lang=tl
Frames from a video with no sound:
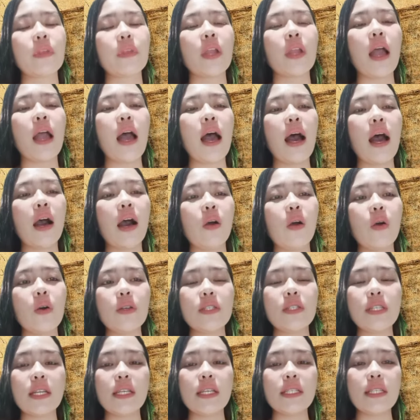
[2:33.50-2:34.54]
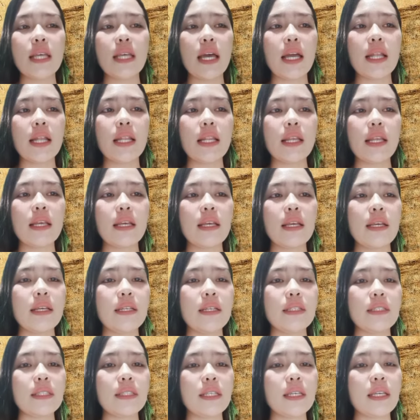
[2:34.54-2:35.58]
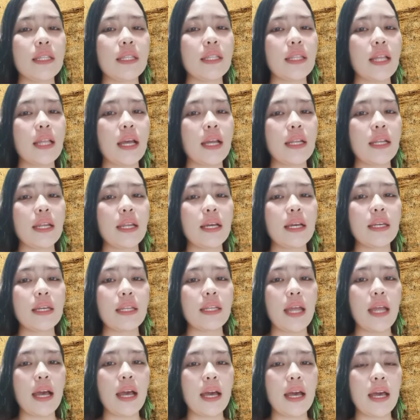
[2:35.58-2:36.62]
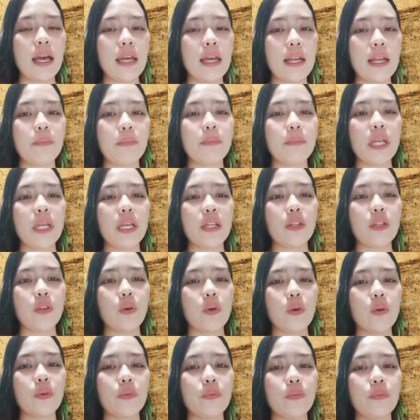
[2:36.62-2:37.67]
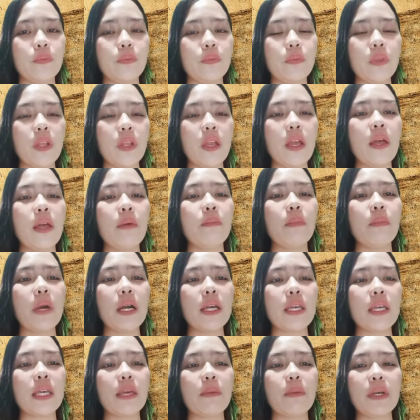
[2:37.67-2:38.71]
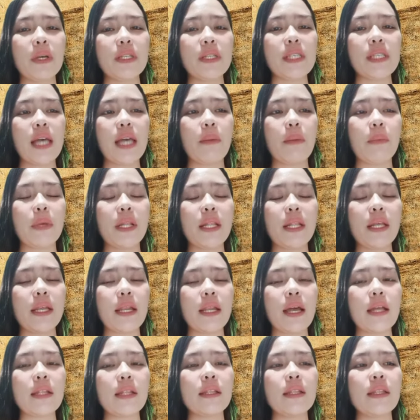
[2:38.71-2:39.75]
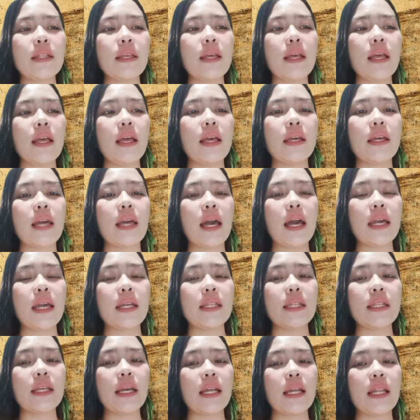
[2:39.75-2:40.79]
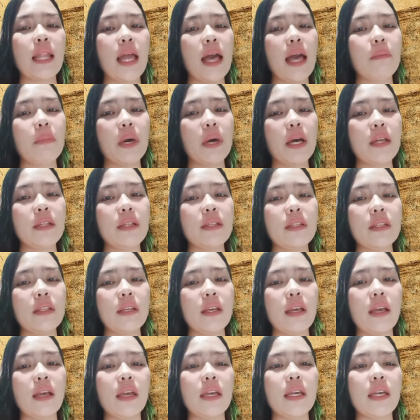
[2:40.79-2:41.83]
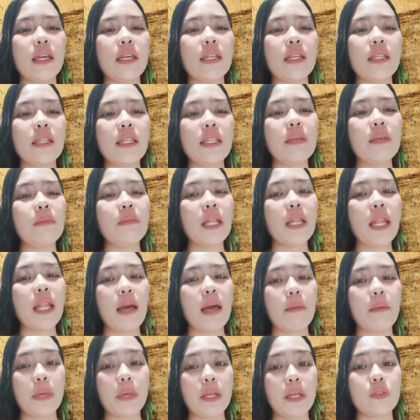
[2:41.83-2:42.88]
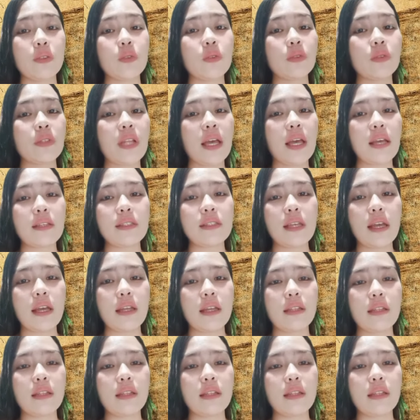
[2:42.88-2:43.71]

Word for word: Ako si Rizal, sa gitna ng kinakaharap na ito. Makikipagsapalaran kahit kalaban, hindi malaman kung nasaan.